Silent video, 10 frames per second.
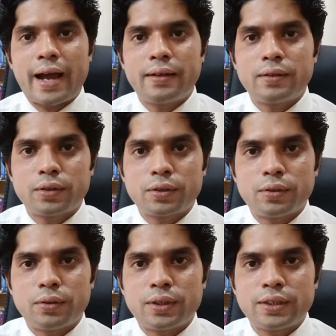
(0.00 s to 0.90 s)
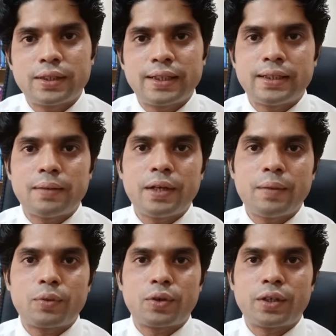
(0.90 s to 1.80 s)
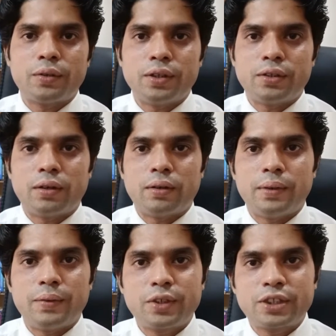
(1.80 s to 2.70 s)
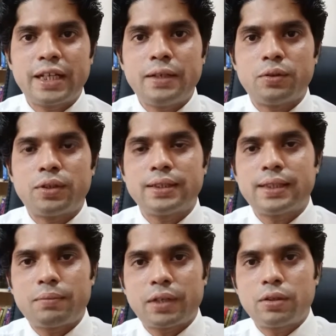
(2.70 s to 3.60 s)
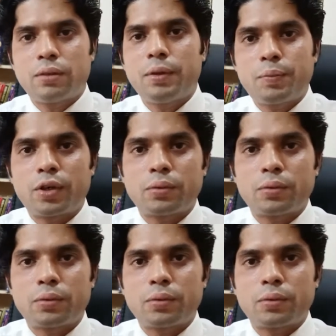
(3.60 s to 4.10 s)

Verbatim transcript: আইনগত নোটিশ হিসাবে পরিগণিত হবে এবং সেই নোটিশের মাধ্যমে